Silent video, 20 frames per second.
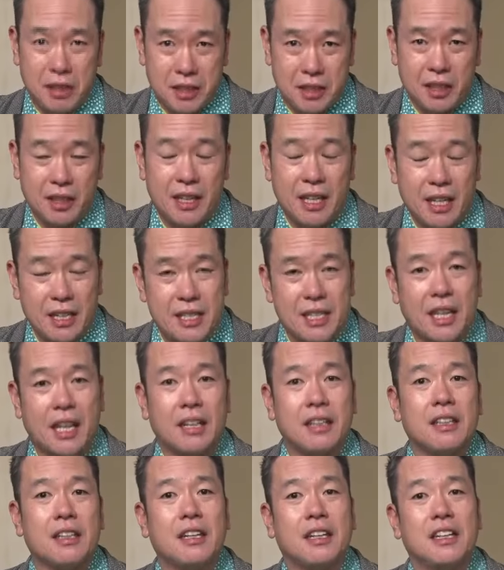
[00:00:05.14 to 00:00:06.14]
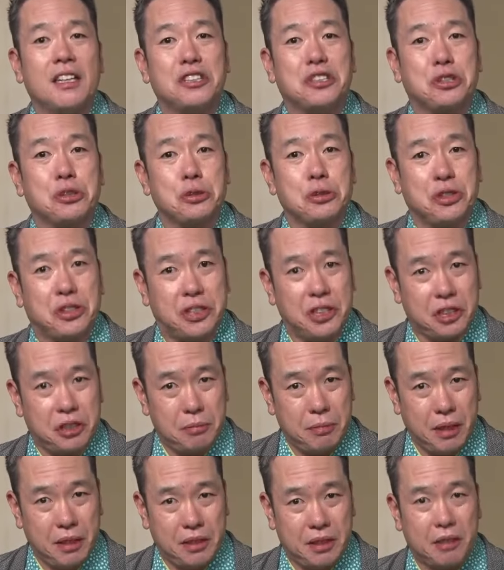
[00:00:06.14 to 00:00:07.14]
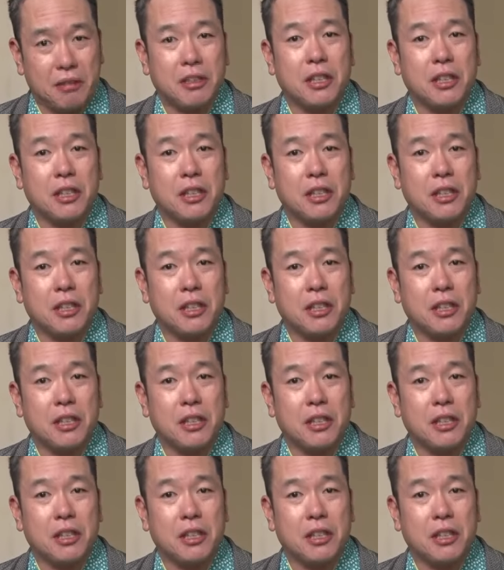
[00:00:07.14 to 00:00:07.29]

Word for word: 話したなぜあんなレースをしてしまった